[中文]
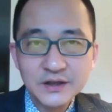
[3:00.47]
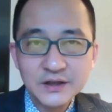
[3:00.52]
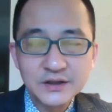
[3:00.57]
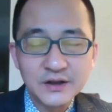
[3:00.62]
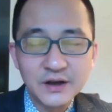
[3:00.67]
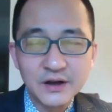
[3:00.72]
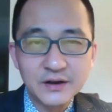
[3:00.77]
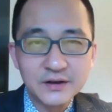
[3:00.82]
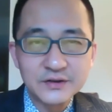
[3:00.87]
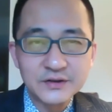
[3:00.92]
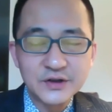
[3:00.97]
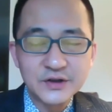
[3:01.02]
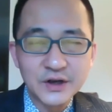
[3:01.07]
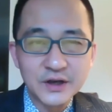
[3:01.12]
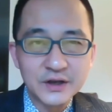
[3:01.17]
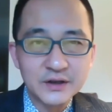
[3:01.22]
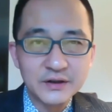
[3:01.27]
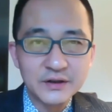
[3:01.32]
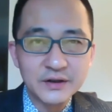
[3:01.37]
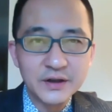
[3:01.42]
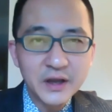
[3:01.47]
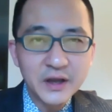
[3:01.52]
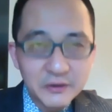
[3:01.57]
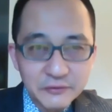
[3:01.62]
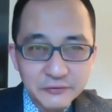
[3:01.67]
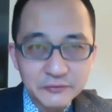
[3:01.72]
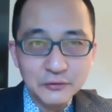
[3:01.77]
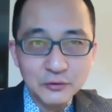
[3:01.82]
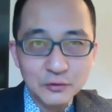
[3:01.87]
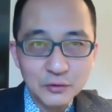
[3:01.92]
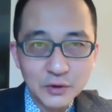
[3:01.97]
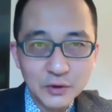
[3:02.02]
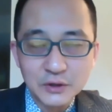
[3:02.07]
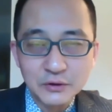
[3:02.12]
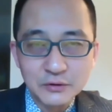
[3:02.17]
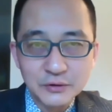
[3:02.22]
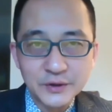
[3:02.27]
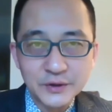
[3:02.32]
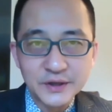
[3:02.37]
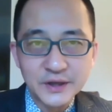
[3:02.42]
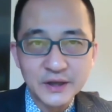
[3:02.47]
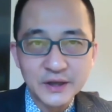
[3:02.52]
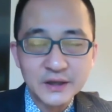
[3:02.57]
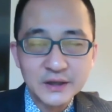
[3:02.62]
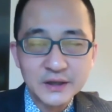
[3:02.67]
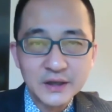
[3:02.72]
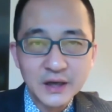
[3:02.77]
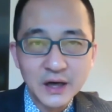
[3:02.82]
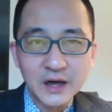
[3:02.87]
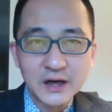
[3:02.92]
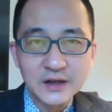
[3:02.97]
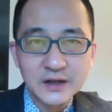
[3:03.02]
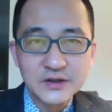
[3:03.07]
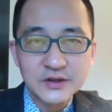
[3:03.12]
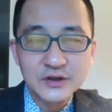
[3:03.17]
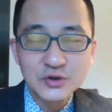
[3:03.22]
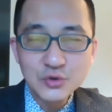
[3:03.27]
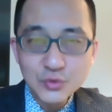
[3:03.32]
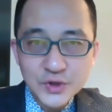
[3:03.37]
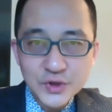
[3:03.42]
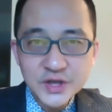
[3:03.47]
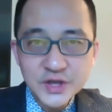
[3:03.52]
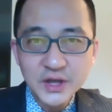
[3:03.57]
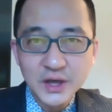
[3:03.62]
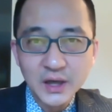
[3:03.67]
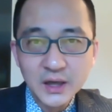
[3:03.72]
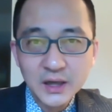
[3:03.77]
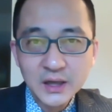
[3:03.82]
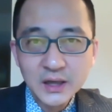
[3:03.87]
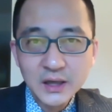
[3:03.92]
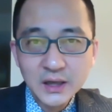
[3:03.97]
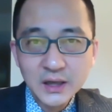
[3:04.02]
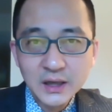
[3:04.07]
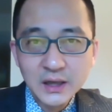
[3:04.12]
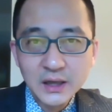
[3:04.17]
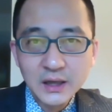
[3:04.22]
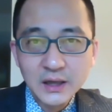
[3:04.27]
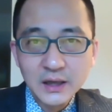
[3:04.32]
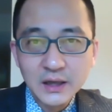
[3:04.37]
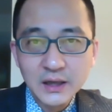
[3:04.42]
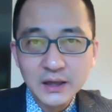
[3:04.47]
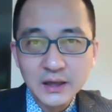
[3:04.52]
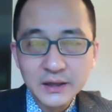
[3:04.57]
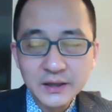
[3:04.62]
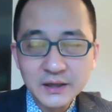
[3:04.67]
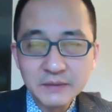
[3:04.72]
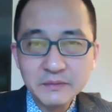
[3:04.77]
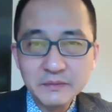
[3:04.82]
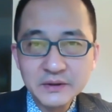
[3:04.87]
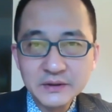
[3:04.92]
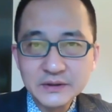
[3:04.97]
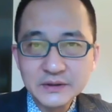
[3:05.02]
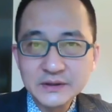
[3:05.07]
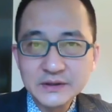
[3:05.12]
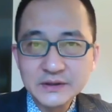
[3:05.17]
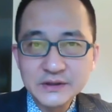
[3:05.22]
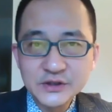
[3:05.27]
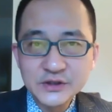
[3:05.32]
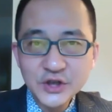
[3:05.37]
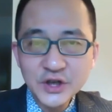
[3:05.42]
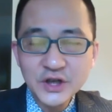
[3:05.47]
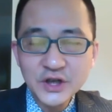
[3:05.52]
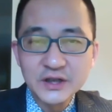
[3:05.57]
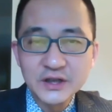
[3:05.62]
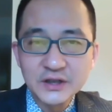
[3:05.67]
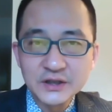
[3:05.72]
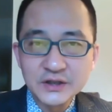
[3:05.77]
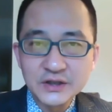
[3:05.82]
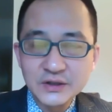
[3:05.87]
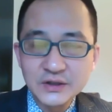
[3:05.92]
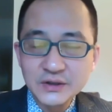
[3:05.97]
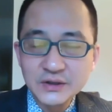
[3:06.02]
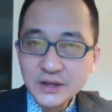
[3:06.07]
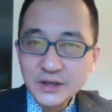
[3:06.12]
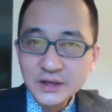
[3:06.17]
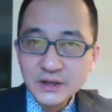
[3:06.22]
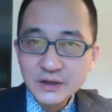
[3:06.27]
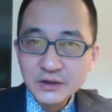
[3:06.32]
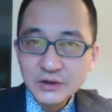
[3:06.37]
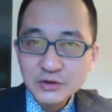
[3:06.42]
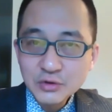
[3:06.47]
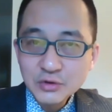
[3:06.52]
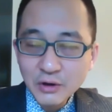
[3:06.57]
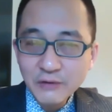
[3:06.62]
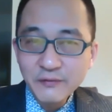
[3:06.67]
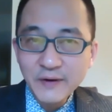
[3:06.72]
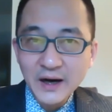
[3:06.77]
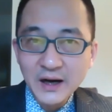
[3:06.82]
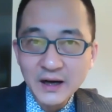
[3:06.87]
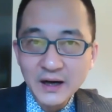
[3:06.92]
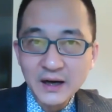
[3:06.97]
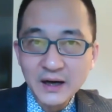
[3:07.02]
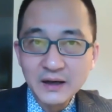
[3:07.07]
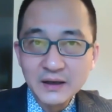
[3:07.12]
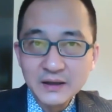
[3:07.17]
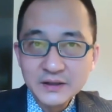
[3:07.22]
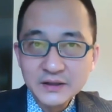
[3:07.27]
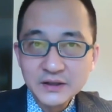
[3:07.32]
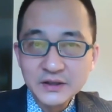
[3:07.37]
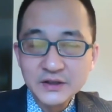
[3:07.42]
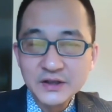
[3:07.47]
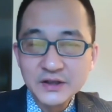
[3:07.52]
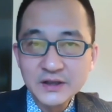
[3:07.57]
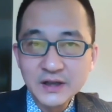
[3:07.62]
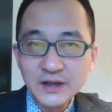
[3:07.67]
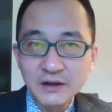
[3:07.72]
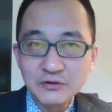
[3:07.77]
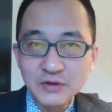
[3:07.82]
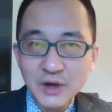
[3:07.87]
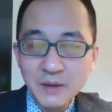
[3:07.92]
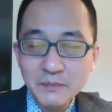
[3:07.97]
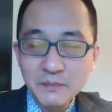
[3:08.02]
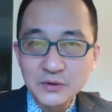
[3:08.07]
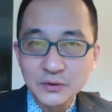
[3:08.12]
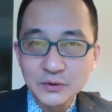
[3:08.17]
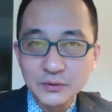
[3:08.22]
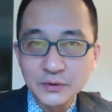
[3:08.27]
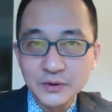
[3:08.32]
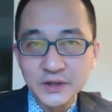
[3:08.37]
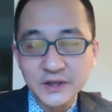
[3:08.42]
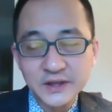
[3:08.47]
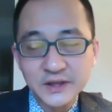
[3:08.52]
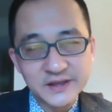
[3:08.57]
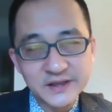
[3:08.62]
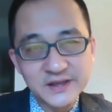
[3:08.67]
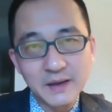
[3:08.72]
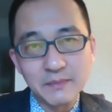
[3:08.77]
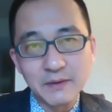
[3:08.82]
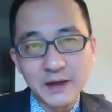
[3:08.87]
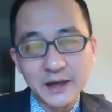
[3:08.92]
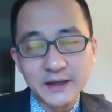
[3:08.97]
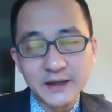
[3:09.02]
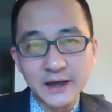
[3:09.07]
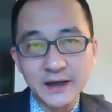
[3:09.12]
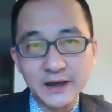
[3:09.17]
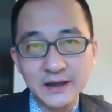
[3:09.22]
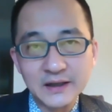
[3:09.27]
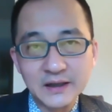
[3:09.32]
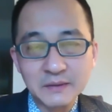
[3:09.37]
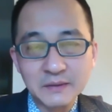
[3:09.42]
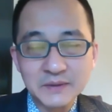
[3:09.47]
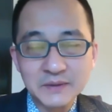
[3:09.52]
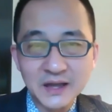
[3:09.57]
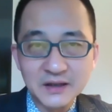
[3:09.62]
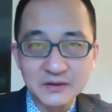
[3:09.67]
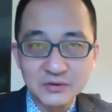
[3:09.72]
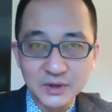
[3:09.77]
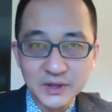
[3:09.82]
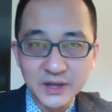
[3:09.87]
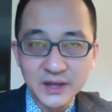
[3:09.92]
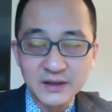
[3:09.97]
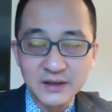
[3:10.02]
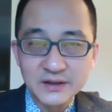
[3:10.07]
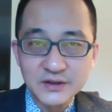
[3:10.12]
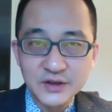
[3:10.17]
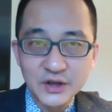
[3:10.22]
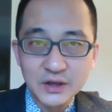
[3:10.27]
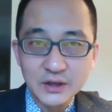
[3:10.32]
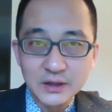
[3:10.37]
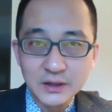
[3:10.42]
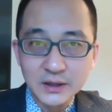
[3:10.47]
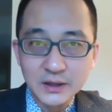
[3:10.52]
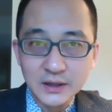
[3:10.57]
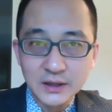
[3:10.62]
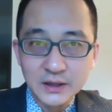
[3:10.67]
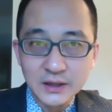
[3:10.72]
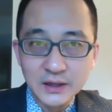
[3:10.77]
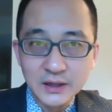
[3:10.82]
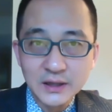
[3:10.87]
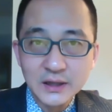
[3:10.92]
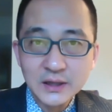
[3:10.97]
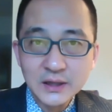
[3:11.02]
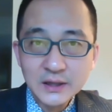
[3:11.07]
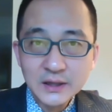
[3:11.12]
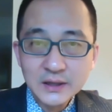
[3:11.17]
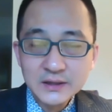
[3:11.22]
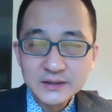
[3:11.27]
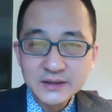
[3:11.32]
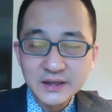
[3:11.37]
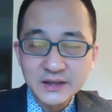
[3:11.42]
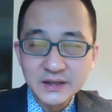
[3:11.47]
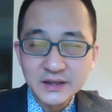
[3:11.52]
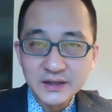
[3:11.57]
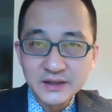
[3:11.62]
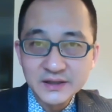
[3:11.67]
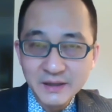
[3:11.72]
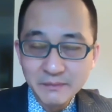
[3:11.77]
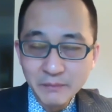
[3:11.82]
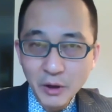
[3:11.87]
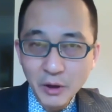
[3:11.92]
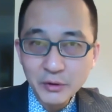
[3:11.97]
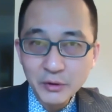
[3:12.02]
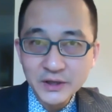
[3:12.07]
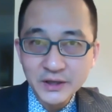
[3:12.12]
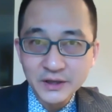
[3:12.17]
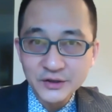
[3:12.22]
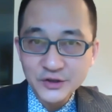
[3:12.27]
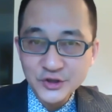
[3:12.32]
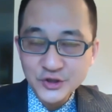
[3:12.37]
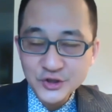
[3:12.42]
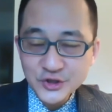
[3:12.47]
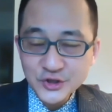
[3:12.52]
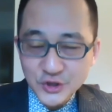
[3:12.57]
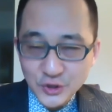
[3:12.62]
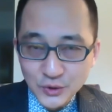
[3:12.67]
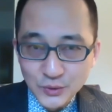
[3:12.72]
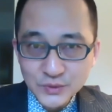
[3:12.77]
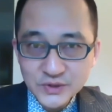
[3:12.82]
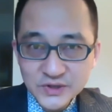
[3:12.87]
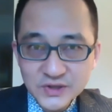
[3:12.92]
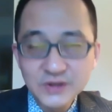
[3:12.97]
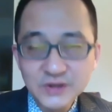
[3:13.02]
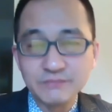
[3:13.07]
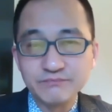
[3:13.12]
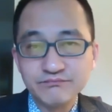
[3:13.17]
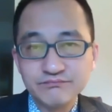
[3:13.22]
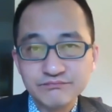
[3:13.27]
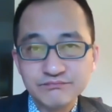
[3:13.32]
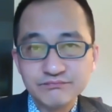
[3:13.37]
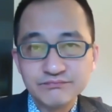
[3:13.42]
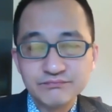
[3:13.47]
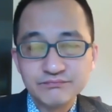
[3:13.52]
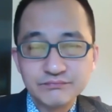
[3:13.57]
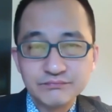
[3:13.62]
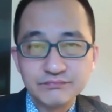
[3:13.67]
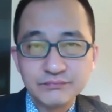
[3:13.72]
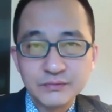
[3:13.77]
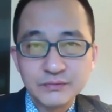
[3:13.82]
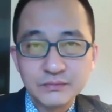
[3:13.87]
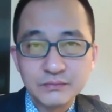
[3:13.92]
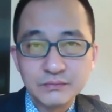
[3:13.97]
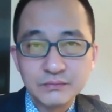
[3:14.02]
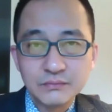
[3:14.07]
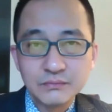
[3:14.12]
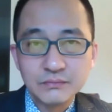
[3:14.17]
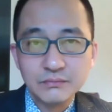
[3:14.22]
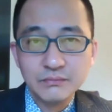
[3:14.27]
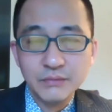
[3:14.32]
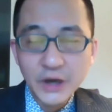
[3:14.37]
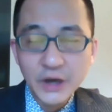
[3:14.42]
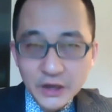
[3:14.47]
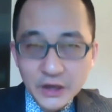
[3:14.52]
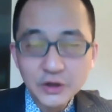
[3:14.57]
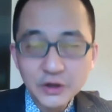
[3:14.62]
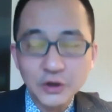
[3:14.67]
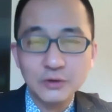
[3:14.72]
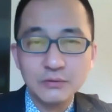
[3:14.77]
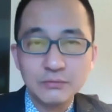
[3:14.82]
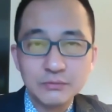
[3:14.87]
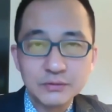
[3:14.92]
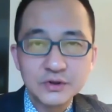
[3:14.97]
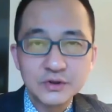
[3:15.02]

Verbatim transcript: 这这个内服或者说呢啊是注射，呃，那么这个说法啊已经让川普总统呢也下不来台。那么他昨天的这个在这个简报会上呢是首次没有